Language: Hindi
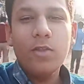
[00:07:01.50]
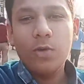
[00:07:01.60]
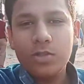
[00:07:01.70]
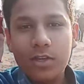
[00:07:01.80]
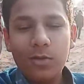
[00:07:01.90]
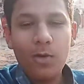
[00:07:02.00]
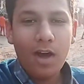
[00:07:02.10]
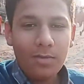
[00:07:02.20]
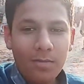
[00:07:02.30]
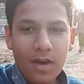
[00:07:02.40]
अपने दोस्त की
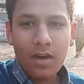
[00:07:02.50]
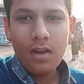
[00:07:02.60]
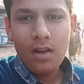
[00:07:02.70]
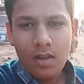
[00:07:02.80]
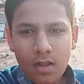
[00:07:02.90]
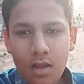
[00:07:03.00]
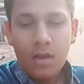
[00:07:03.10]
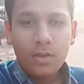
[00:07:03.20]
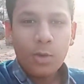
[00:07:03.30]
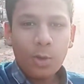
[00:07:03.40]
दुकान पर
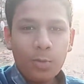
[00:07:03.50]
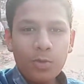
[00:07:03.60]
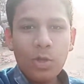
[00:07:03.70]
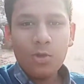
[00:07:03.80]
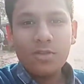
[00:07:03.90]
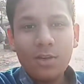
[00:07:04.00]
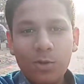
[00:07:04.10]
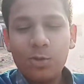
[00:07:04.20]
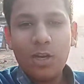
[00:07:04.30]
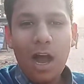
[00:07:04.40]
क्योंकि मुझे उससे
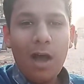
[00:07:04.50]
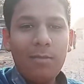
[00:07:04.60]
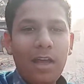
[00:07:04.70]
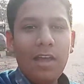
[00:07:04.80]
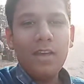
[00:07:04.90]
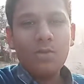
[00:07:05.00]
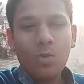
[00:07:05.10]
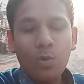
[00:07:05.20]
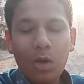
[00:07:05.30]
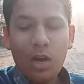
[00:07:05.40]
कुछ काम है
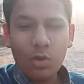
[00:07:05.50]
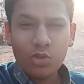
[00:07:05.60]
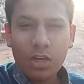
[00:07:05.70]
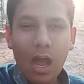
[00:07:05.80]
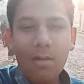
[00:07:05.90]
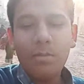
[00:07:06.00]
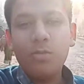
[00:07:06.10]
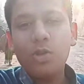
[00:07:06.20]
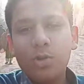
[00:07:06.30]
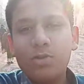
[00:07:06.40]
स्कूल का कुछ काम
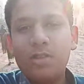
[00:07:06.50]
है मुझे